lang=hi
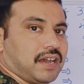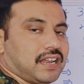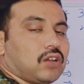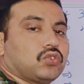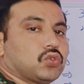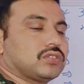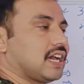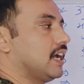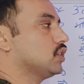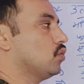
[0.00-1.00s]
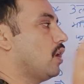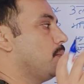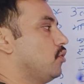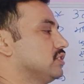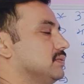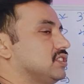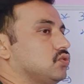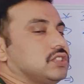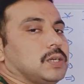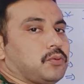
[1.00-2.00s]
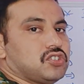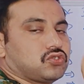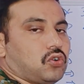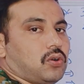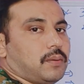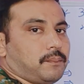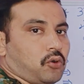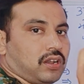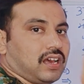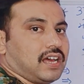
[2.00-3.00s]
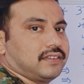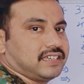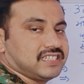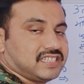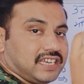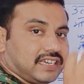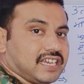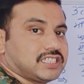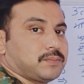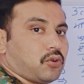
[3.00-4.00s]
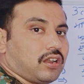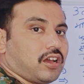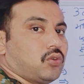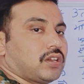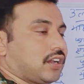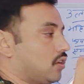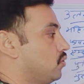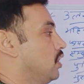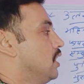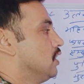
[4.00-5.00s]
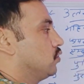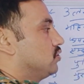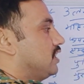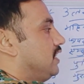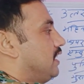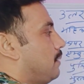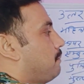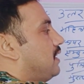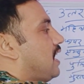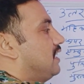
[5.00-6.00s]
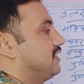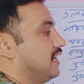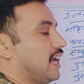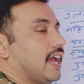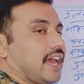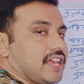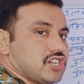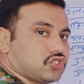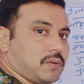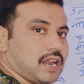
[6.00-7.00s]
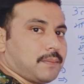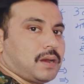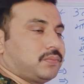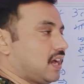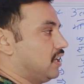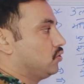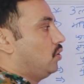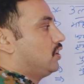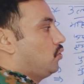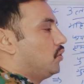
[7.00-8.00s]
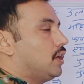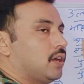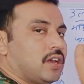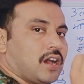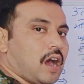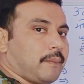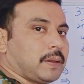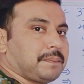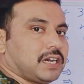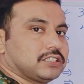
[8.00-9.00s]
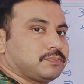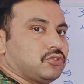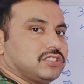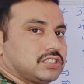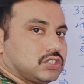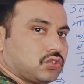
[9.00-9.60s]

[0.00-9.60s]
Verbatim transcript: वगैरह कुछ होता है तो वहां बहुत से बच्चे होते हैं पुलिस को फोन लगा कहते हैं कैसे फोन लगाऊ क्या करूं तो उसके लिए नंबर डायर दिया गया है एक सौ बारह पर आप डायरेक्ट कॉल करोगे आपके पास पुलिस